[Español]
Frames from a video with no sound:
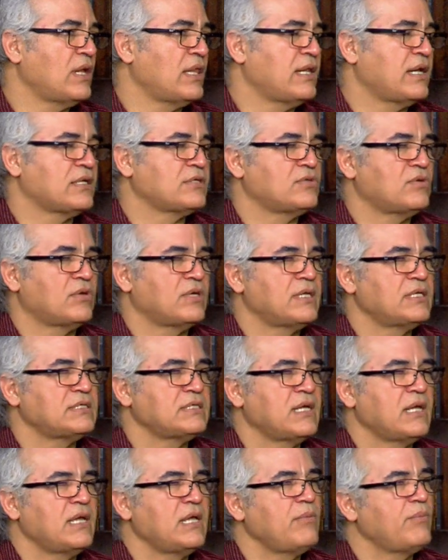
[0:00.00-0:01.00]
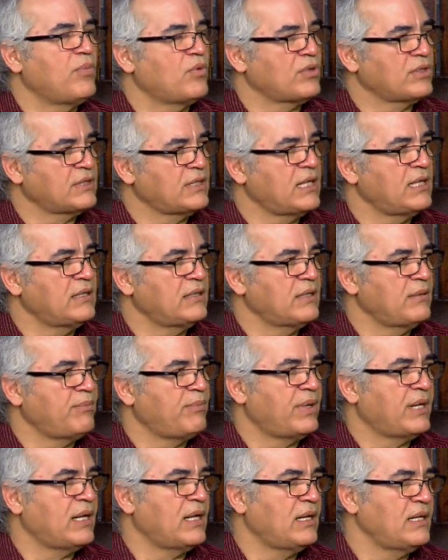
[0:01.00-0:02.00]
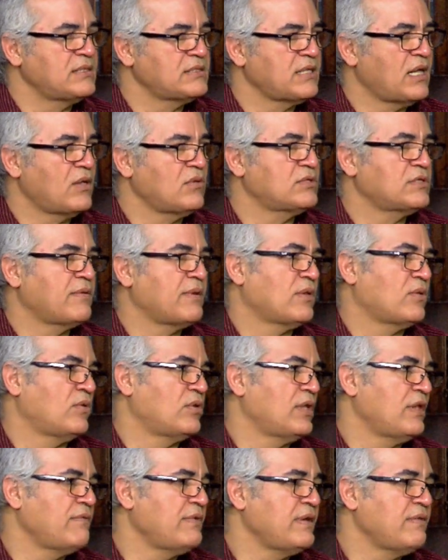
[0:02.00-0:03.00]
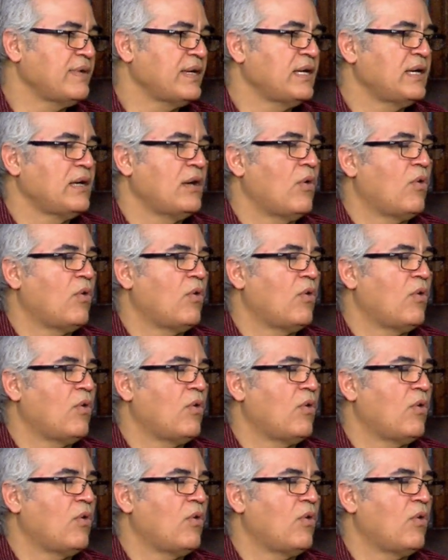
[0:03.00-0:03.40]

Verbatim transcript: La dirección es importante para el Estado saber dónde vive